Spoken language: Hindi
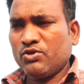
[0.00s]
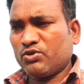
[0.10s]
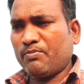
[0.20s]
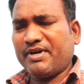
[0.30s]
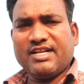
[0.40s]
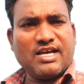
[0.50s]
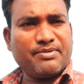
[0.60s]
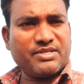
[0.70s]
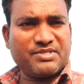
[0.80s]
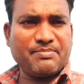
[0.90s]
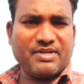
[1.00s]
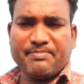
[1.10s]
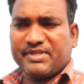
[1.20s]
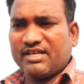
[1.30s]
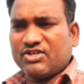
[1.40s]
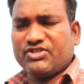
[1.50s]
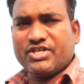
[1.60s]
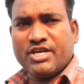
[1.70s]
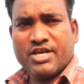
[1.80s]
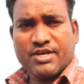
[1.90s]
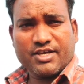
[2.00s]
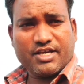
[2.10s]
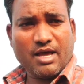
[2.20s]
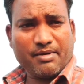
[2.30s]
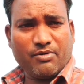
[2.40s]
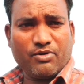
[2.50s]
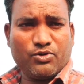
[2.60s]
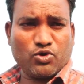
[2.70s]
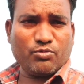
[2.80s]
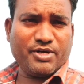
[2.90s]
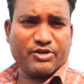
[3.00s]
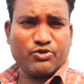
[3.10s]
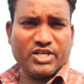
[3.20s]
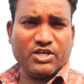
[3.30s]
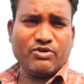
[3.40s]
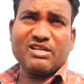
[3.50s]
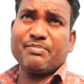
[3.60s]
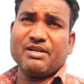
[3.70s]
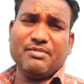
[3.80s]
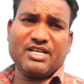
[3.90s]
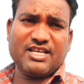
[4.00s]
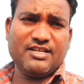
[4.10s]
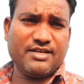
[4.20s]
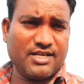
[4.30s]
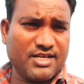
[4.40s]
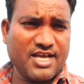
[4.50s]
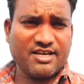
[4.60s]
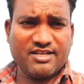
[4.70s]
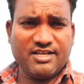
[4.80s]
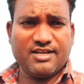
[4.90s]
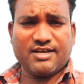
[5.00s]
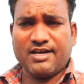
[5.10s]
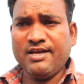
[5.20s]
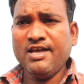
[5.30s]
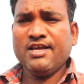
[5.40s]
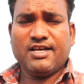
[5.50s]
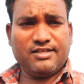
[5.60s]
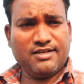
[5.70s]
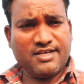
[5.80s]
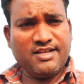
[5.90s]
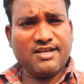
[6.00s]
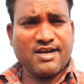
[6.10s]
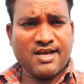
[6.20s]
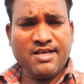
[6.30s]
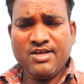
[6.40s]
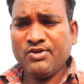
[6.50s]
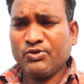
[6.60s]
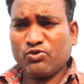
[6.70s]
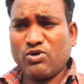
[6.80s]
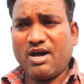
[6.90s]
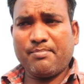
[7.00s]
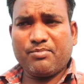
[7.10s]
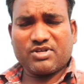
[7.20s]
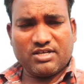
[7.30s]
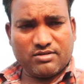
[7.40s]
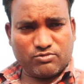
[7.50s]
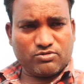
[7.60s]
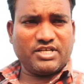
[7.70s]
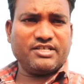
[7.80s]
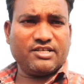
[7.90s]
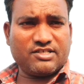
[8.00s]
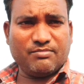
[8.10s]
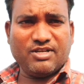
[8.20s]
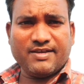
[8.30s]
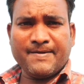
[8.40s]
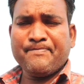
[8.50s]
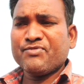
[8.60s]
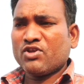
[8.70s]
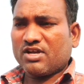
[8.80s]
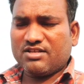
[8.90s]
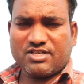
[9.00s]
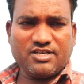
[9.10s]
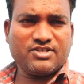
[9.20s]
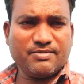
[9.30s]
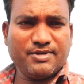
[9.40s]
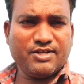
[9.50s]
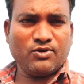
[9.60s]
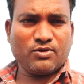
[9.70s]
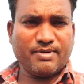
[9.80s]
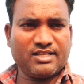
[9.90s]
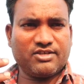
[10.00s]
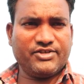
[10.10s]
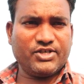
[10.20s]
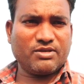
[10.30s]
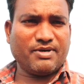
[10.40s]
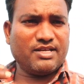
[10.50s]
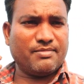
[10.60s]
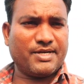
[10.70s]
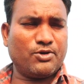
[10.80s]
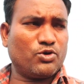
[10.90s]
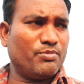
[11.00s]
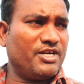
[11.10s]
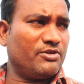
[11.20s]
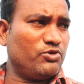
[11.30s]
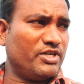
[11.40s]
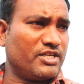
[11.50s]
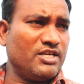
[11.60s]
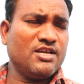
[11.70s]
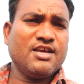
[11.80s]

तो पहले आप सबसे पहले पता कीजिए कि आपका डॉक्यूमेंट जो है वर्क परमिट के लिए लगा है कि नहीं लगा है यदि नहीं लगा है तो आप एजेंट से मिलिए कंसल्टेंट से मिलिए और बात कीजिए कि भाई हमारा डॉक्यूमेंट जो है कि